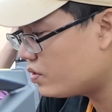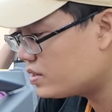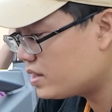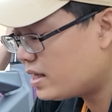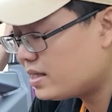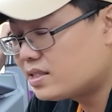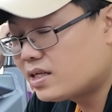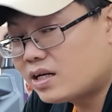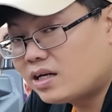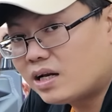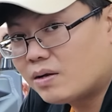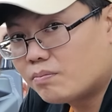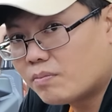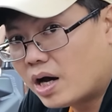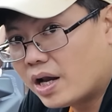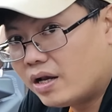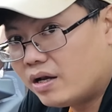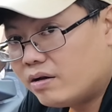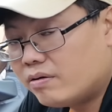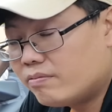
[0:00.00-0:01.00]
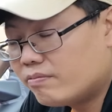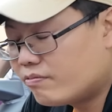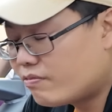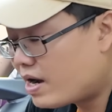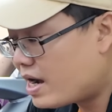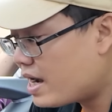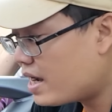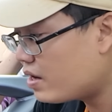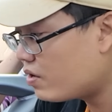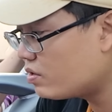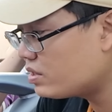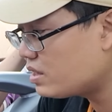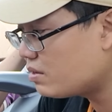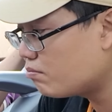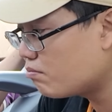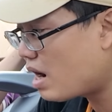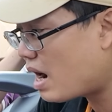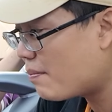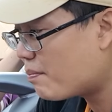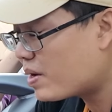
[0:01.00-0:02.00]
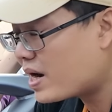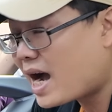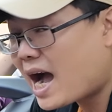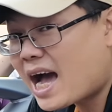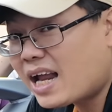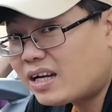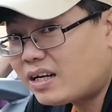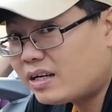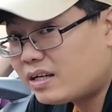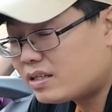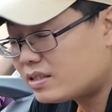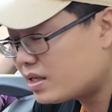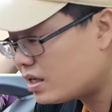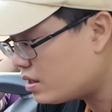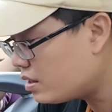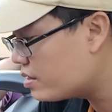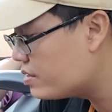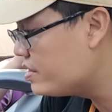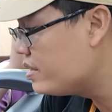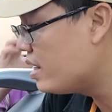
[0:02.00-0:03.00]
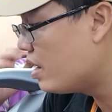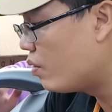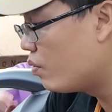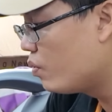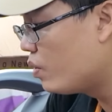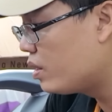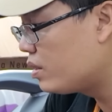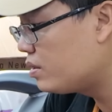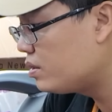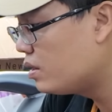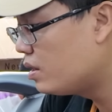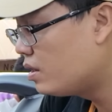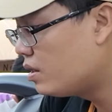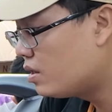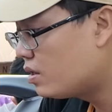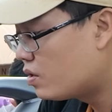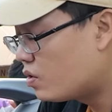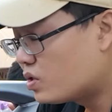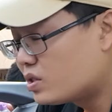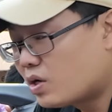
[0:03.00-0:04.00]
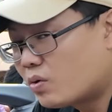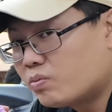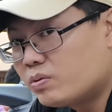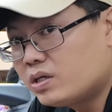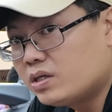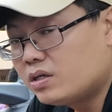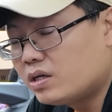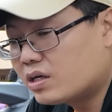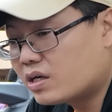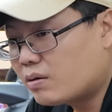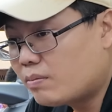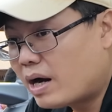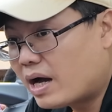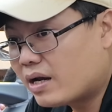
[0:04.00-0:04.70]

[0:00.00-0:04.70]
nó sẽ rất là bẩn và nó sẽ bám cát rất là nhiều luôn. Nó giống như là các